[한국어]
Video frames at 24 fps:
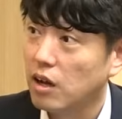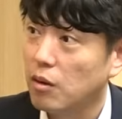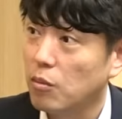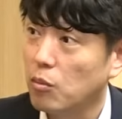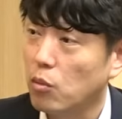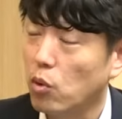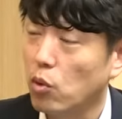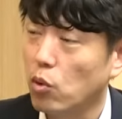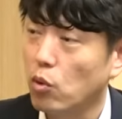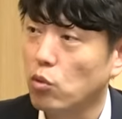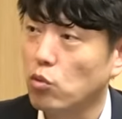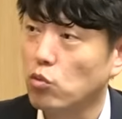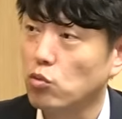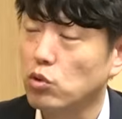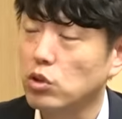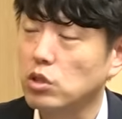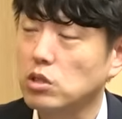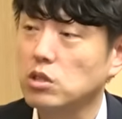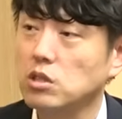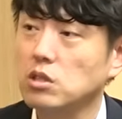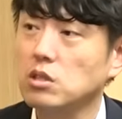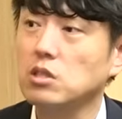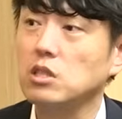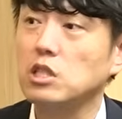뭐 예.
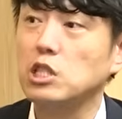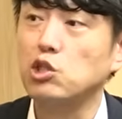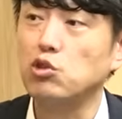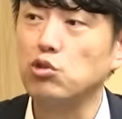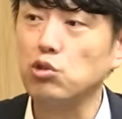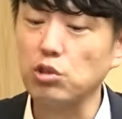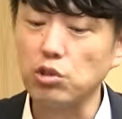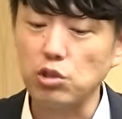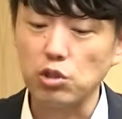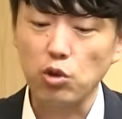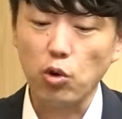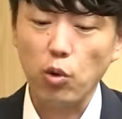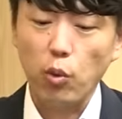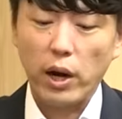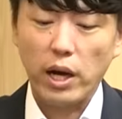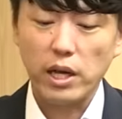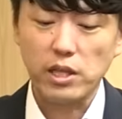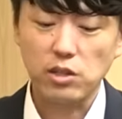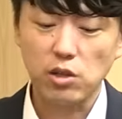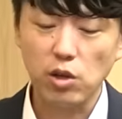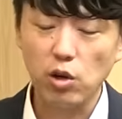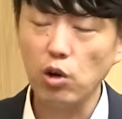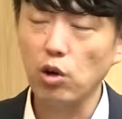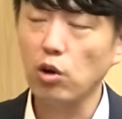그 기술을 들고
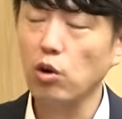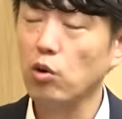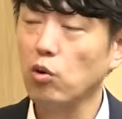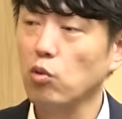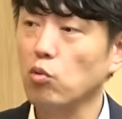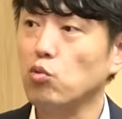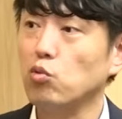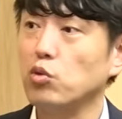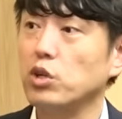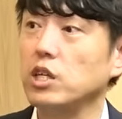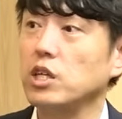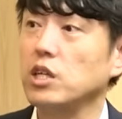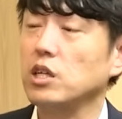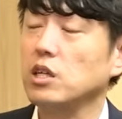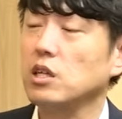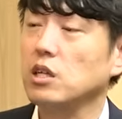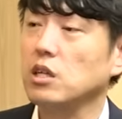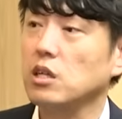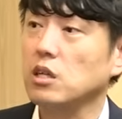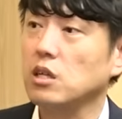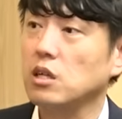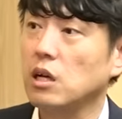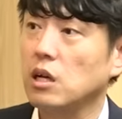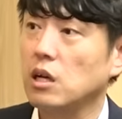와서
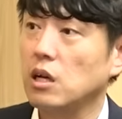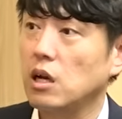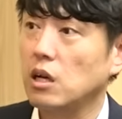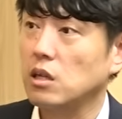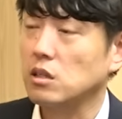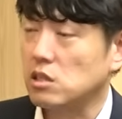우리